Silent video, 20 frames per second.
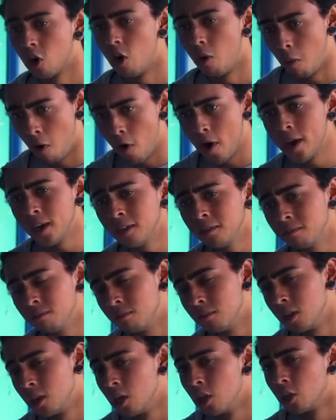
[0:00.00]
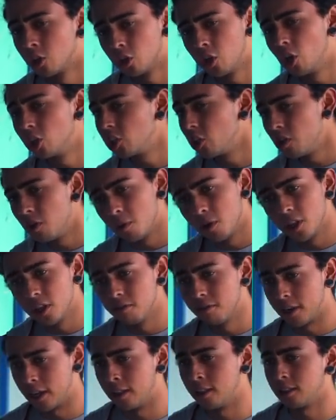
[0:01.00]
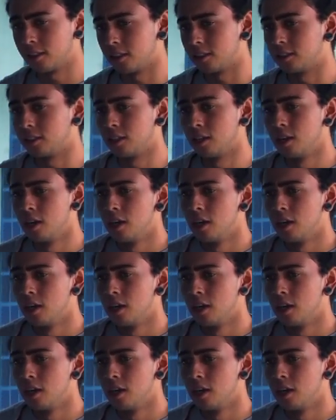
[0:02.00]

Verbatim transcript: Como ven, todos somos muy diferentes.